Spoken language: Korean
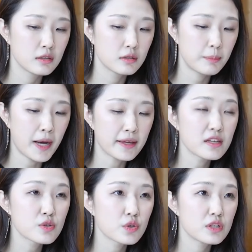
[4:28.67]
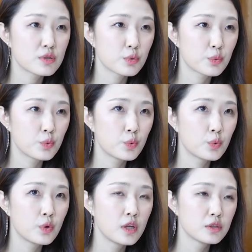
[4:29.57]
방향성이 있었고
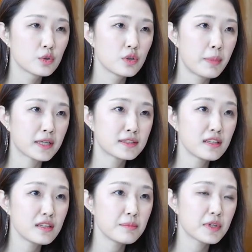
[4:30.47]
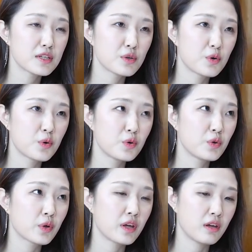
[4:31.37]
저는 박사님께서
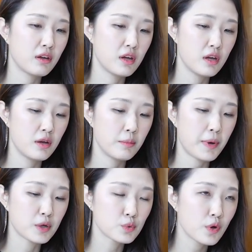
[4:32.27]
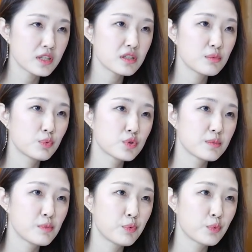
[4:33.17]
이렇게 방송하시는 모습을
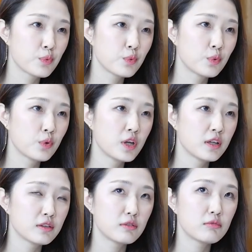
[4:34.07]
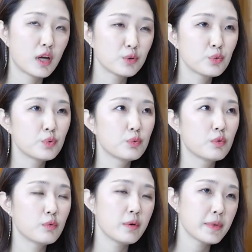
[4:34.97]
보고 네. 나도
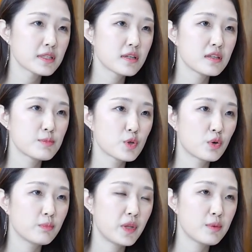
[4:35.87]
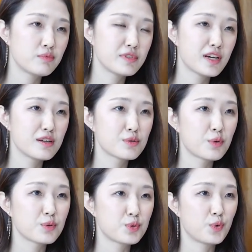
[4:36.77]
황 박사님처럼 내 분야에서
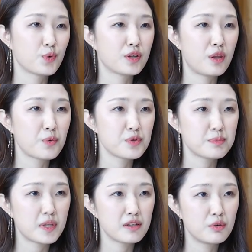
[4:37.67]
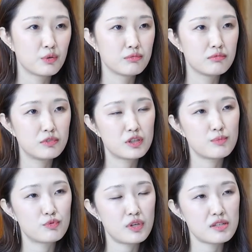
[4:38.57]
저렇게 되고 싶다 이런 느낌도
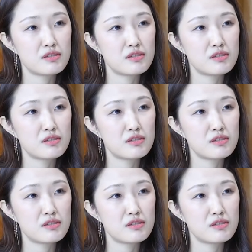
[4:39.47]
사실